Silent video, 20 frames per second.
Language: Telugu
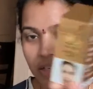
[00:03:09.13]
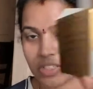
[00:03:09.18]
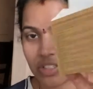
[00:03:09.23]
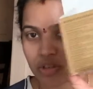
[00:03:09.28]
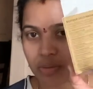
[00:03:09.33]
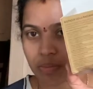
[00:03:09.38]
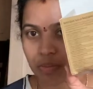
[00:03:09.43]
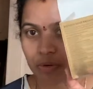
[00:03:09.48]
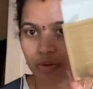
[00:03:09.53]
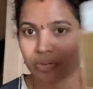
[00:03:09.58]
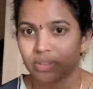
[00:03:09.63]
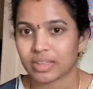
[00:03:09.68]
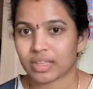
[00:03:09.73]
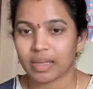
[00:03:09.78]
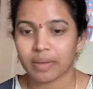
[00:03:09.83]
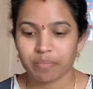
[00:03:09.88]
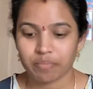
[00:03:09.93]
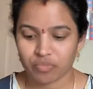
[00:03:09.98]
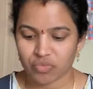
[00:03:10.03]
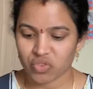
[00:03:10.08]
అని ఉంది
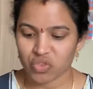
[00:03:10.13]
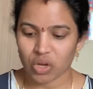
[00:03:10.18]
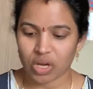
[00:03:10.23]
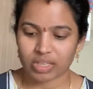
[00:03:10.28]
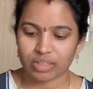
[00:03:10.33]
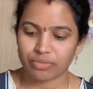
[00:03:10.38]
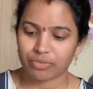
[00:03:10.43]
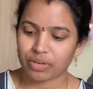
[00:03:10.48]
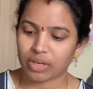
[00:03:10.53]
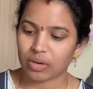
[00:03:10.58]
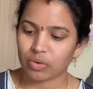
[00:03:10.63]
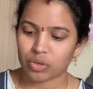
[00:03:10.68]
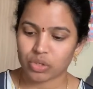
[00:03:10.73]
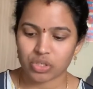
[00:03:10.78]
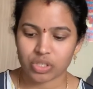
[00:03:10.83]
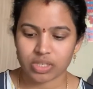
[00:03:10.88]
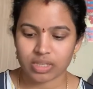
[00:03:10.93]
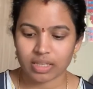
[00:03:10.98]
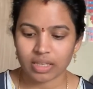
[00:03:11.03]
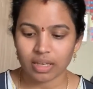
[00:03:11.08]
సో అది ఫ్రీ
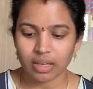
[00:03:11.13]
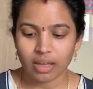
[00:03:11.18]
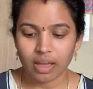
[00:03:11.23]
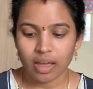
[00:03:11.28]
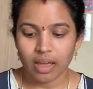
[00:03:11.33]
వచ్చింది